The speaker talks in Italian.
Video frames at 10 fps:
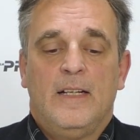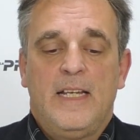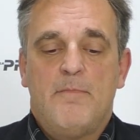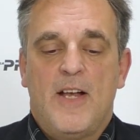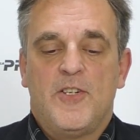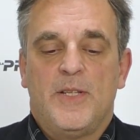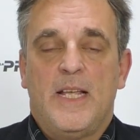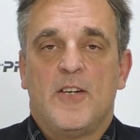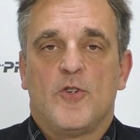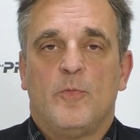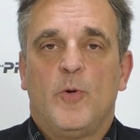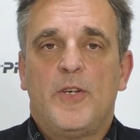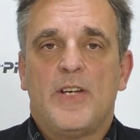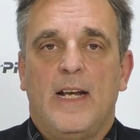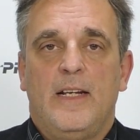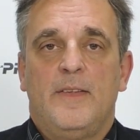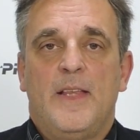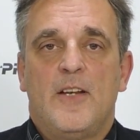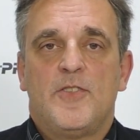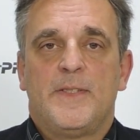immagini di Angelo Policelli
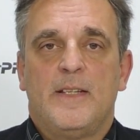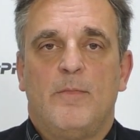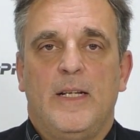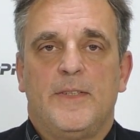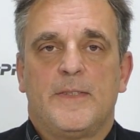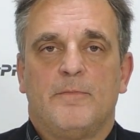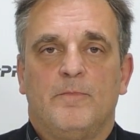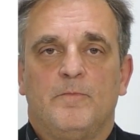dell'agenzia Blitz.